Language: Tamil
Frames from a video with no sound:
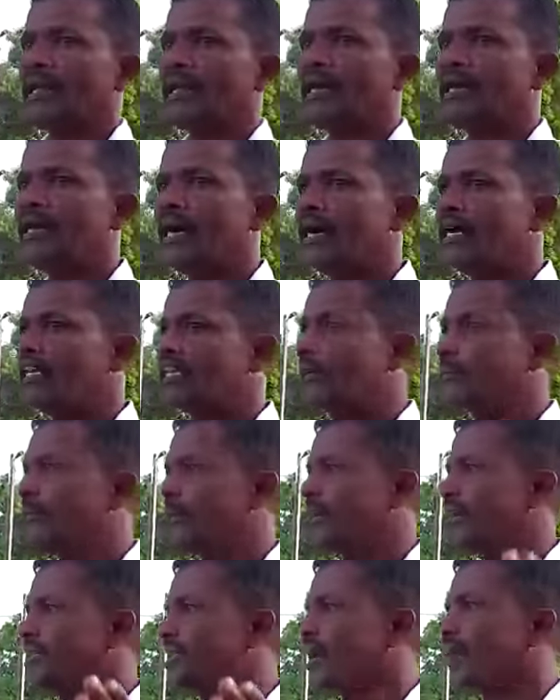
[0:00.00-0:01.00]
இரண்டாயிரத்தி
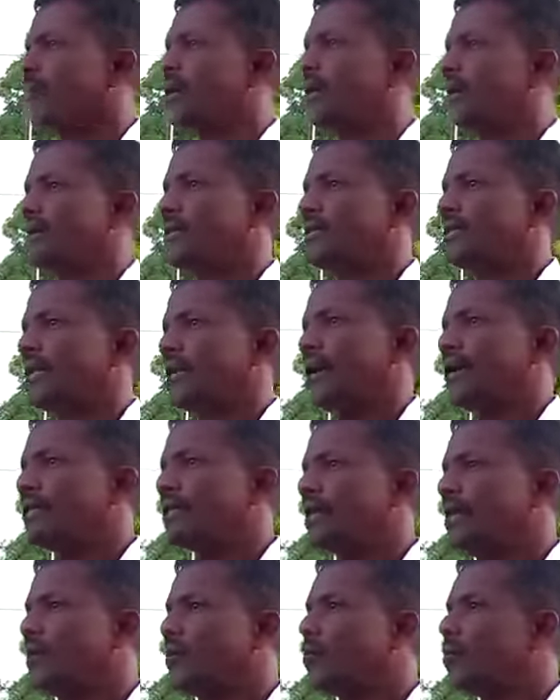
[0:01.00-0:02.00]
பதினைந்தாம் ஆண்டு இந்த
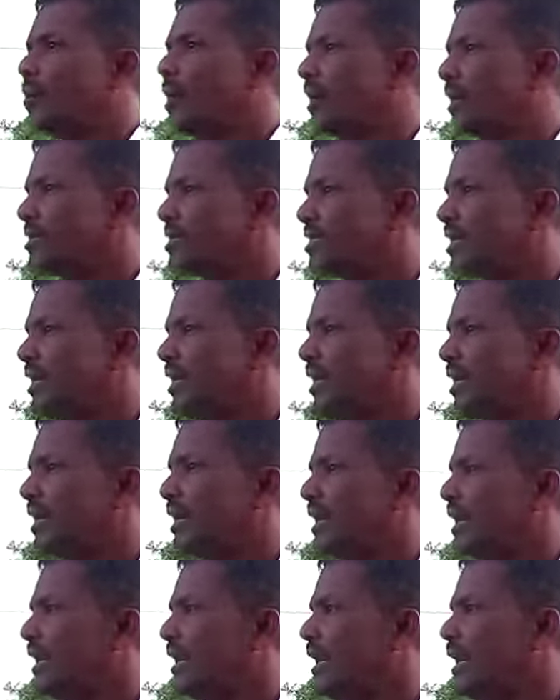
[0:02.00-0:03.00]
நாட்டிலே ஒரு அரசியல்
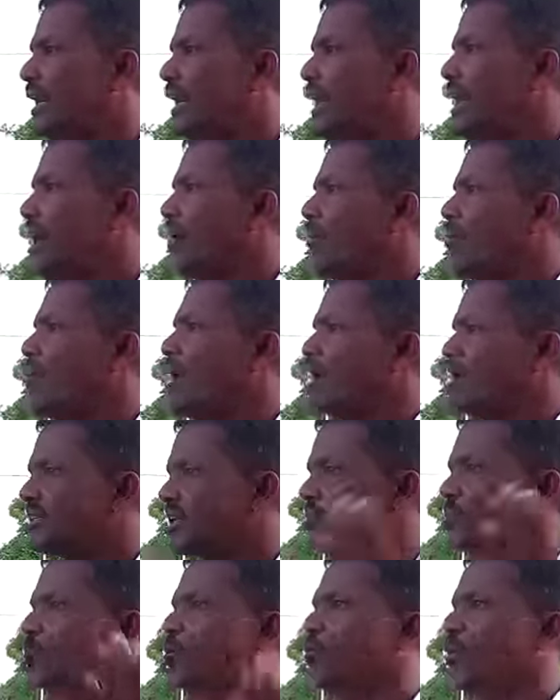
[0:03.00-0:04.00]

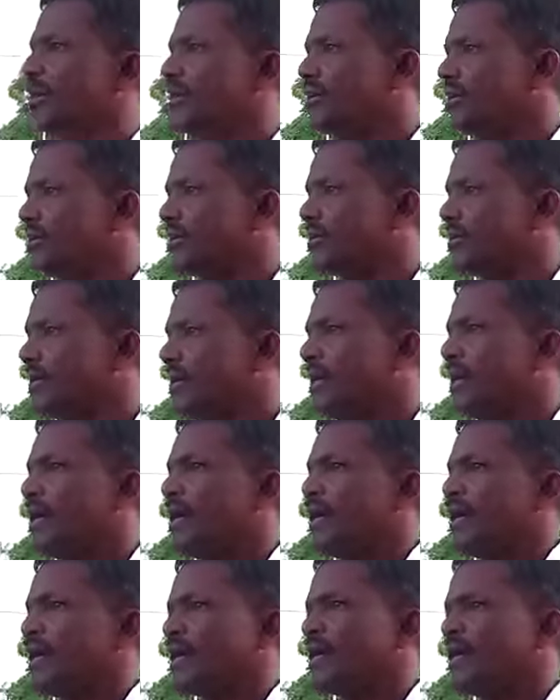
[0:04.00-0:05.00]
மாற்றம் உருவாகியது
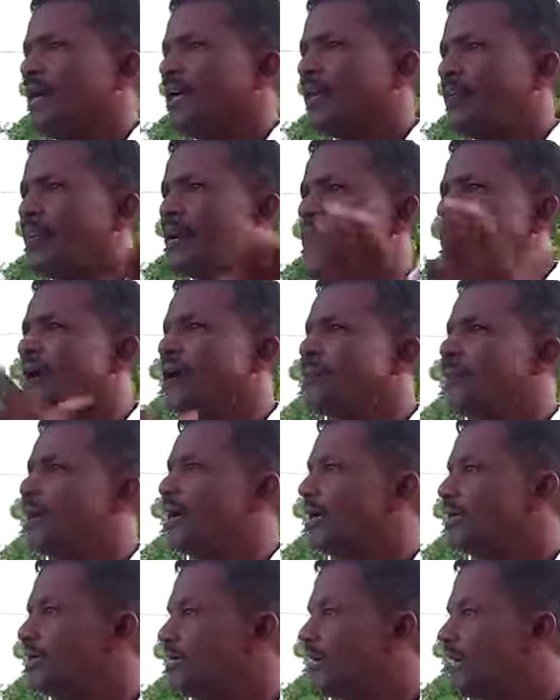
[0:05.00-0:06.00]
இரண்டு பெரும்பான்மை
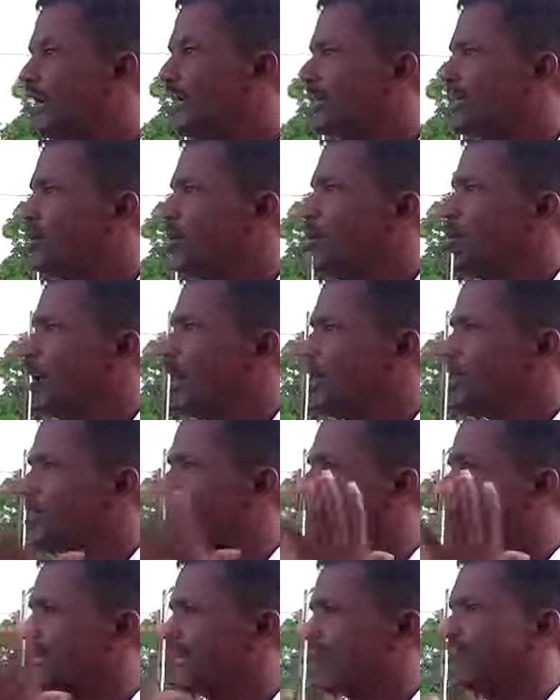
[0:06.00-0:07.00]
கட்சிகள் இணைந்து ஒரு
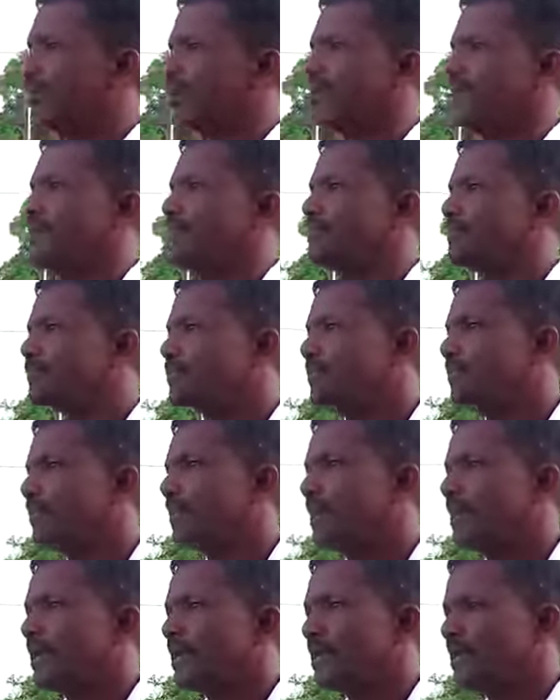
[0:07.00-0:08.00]
ஆட்சியை நிறுவியது
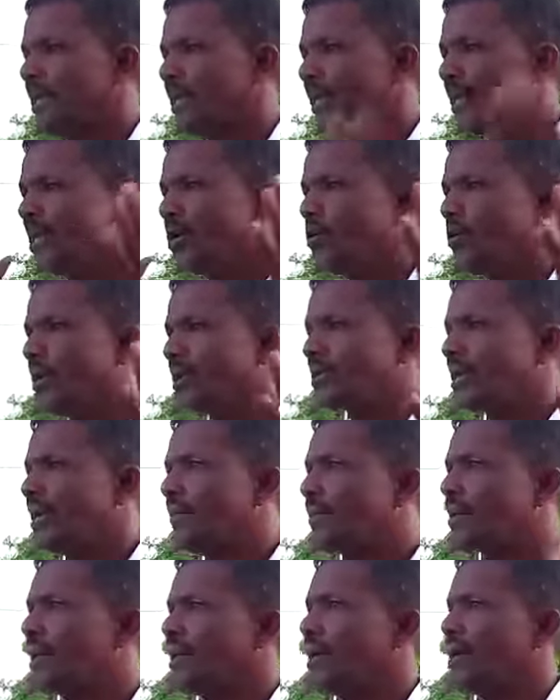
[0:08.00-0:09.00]
இதில் எங்களுடைய
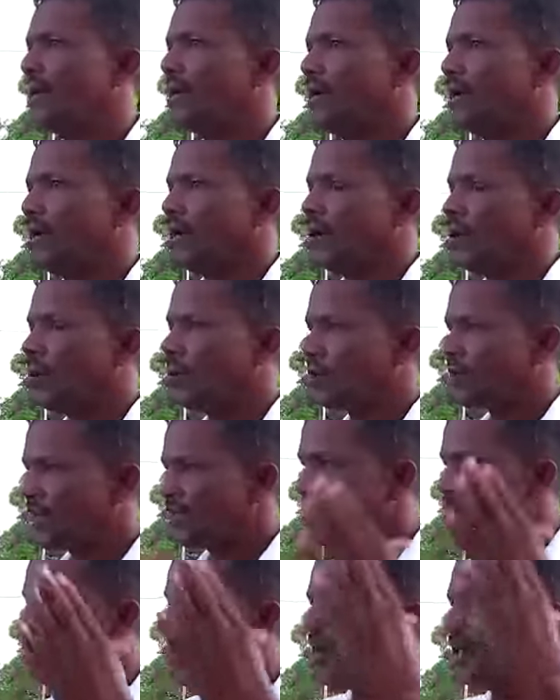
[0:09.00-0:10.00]
தலைவர்கள் ஒரு
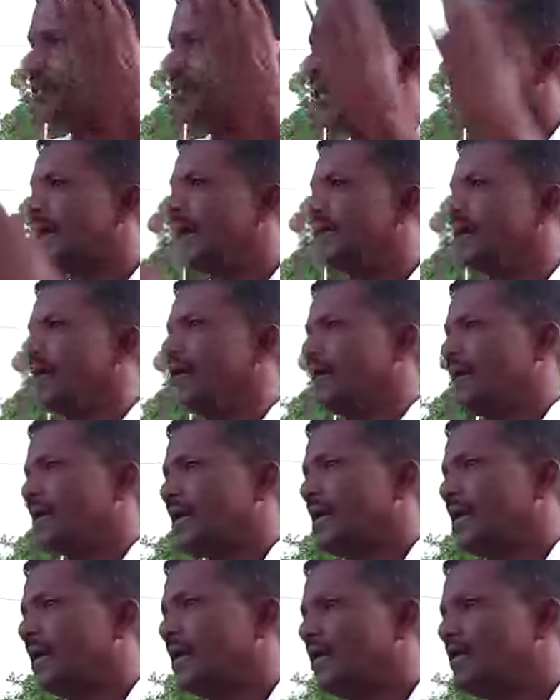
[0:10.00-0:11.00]
தந்திரவாயத்தை
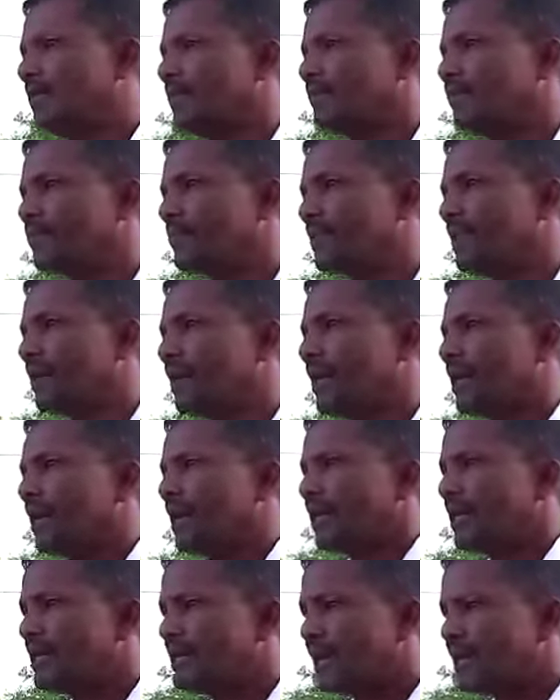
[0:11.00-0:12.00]
கையாண்டார்கள்
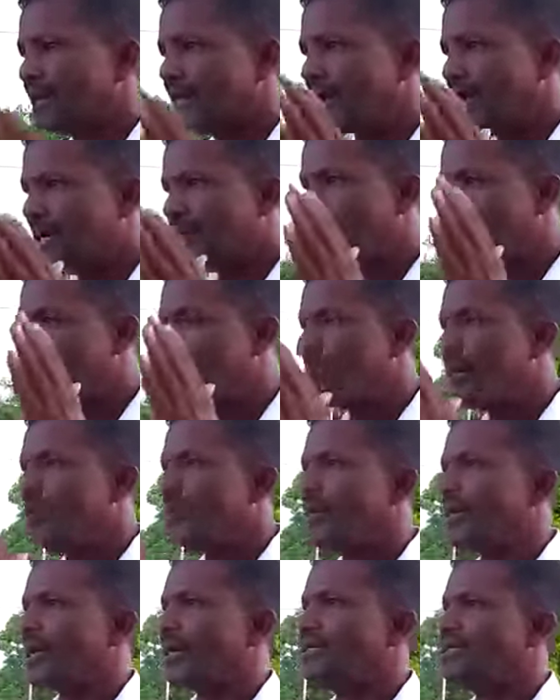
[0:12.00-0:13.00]
இந்த இரண்டு
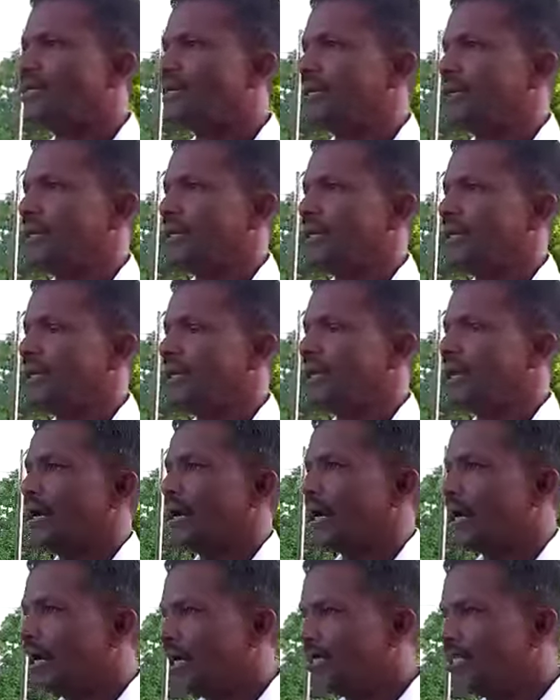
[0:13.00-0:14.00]
பெரும்பான்மை கட்சி
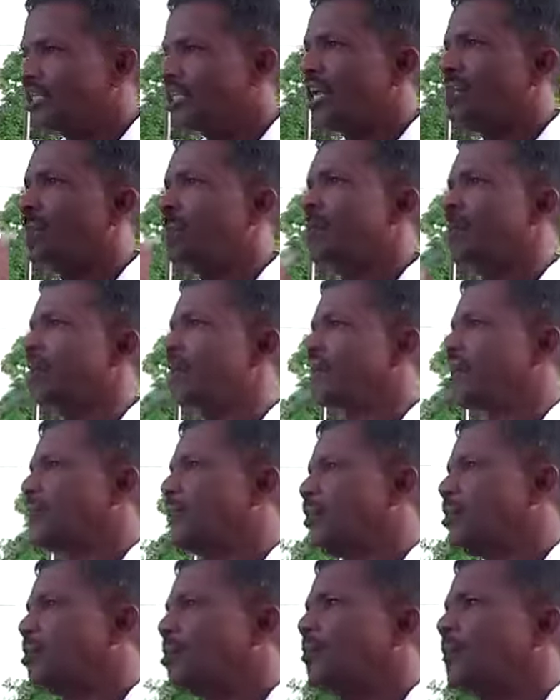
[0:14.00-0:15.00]
இணைந்து செய்யப்படுகின்ற
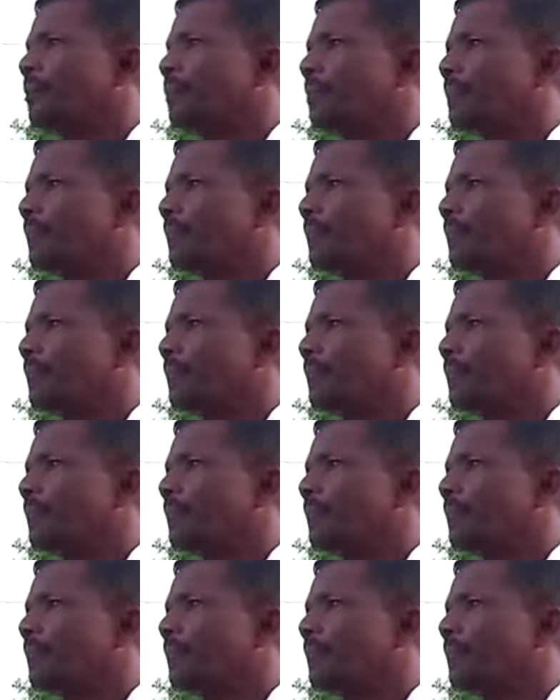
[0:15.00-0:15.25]
பொழுது